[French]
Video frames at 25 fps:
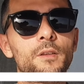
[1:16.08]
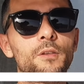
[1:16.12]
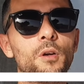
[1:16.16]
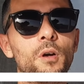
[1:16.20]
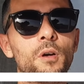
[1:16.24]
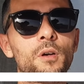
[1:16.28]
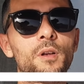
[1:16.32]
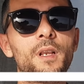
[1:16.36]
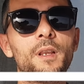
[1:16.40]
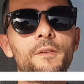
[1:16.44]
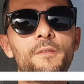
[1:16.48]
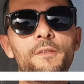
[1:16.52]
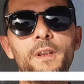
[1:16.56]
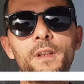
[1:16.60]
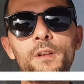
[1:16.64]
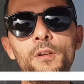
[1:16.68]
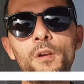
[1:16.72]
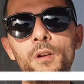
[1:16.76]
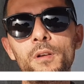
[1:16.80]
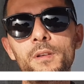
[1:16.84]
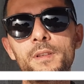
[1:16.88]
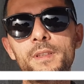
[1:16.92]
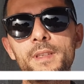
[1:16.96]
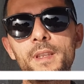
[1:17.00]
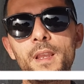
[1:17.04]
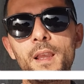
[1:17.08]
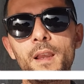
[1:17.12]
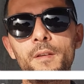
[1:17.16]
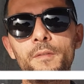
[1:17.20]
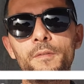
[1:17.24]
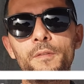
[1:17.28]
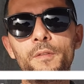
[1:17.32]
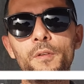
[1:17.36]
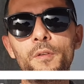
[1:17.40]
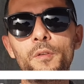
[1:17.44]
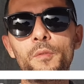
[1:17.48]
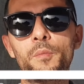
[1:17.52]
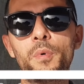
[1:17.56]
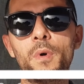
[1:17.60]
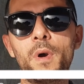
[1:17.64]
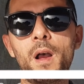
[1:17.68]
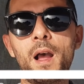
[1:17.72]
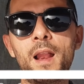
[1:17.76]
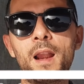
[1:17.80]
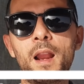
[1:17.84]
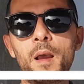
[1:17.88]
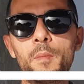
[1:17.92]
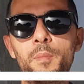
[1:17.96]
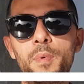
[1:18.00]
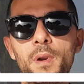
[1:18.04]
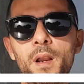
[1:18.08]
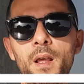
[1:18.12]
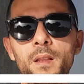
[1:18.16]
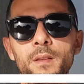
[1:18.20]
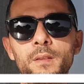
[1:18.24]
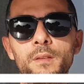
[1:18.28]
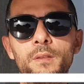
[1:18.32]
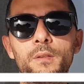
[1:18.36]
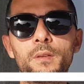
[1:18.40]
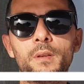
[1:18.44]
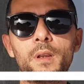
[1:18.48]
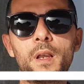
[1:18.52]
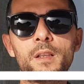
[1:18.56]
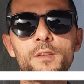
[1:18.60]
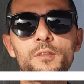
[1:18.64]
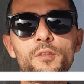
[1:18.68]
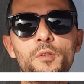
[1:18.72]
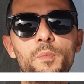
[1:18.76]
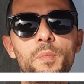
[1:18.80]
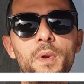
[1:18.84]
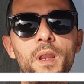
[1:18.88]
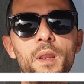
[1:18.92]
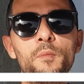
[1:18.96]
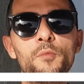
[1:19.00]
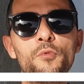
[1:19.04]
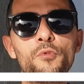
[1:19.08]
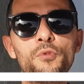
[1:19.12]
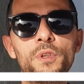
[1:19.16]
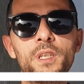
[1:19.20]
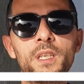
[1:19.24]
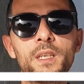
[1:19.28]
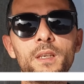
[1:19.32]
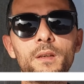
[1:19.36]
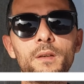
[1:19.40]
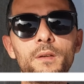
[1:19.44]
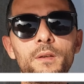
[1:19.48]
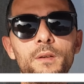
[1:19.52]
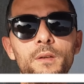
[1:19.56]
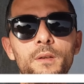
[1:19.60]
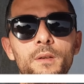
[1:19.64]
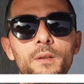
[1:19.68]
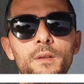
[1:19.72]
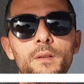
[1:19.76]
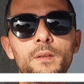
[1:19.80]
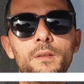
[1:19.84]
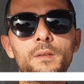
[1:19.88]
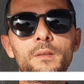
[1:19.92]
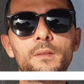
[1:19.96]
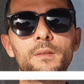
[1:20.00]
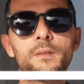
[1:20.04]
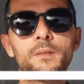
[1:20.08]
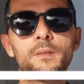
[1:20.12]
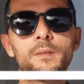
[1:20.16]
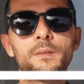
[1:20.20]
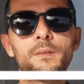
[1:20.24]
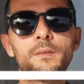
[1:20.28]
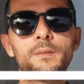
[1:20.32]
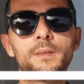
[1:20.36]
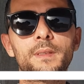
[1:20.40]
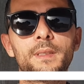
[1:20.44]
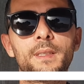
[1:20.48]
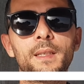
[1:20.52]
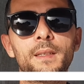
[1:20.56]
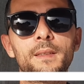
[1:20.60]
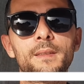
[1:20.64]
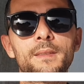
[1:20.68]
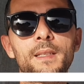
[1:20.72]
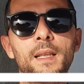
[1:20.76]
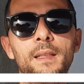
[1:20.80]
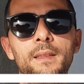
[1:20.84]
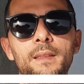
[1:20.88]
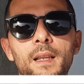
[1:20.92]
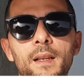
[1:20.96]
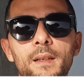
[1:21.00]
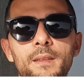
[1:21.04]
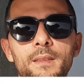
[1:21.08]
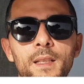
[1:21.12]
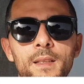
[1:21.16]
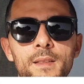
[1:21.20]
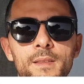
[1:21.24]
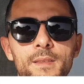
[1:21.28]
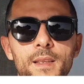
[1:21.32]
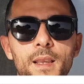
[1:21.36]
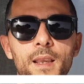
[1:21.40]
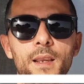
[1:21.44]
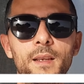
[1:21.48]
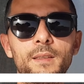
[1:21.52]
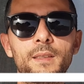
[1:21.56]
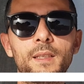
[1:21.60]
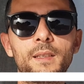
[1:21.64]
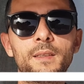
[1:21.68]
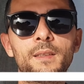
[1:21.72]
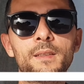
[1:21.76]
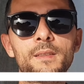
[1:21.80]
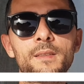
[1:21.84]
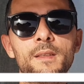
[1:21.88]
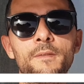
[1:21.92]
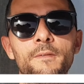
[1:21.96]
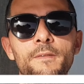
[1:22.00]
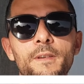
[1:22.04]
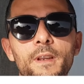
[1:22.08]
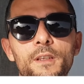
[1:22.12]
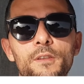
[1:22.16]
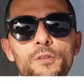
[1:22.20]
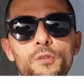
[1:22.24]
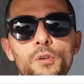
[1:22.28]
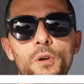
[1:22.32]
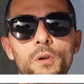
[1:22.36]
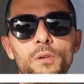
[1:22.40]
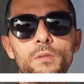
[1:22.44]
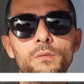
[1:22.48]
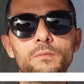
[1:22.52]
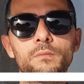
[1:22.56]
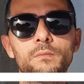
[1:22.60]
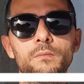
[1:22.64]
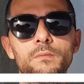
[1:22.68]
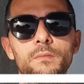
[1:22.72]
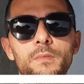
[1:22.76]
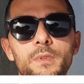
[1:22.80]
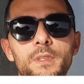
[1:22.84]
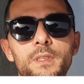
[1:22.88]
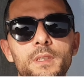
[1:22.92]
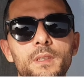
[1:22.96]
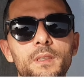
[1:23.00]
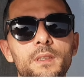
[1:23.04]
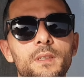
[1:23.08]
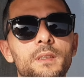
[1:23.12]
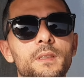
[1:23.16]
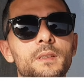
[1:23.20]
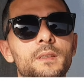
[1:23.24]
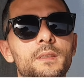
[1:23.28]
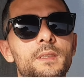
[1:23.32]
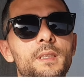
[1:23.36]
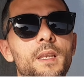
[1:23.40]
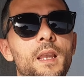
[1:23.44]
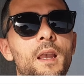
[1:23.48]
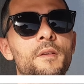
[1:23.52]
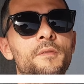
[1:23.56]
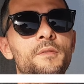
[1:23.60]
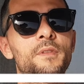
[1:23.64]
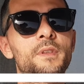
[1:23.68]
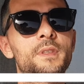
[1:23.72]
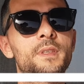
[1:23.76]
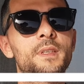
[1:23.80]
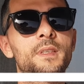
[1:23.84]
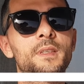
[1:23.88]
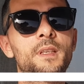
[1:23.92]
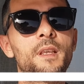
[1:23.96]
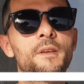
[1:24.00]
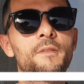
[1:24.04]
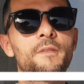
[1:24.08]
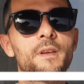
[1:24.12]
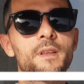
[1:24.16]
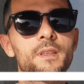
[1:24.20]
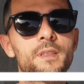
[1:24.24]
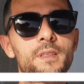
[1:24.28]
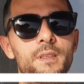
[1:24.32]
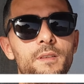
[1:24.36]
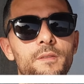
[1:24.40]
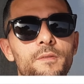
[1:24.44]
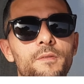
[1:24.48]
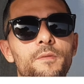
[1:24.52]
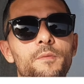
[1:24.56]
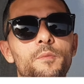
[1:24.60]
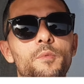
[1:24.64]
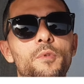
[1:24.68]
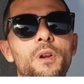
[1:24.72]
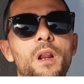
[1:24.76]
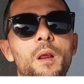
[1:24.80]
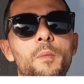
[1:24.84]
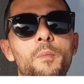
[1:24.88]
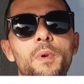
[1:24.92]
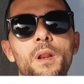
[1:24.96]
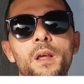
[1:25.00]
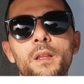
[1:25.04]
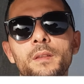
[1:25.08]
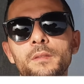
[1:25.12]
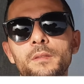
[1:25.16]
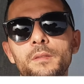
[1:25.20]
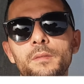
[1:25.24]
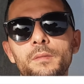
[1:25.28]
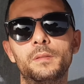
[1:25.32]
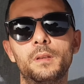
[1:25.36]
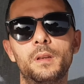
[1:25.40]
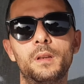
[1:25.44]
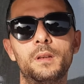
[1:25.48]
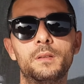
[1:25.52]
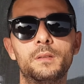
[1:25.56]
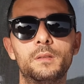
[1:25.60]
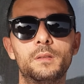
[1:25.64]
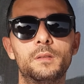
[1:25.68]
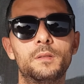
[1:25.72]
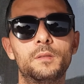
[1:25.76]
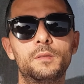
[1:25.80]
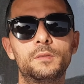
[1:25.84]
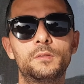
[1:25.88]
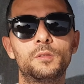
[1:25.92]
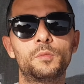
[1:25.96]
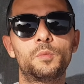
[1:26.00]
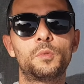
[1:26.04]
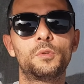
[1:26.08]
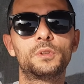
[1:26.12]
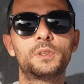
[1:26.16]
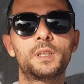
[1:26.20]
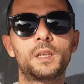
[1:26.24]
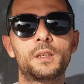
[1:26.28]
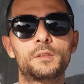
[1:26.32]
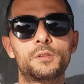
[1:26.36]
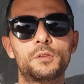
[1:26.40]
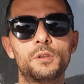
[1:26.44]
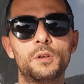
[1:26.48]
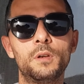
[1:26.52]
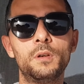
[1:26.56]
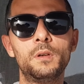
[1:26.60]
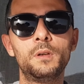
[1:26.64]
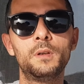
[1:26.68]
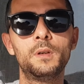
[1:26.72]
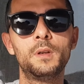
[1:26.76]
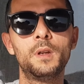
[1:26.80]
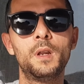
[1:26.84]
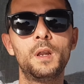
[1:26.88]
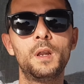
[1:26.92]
Donc les phénols servent à la plante à se prémunir euh, des attaques d'insectes et des infections. C'est à visée défensive pour la plante de protection.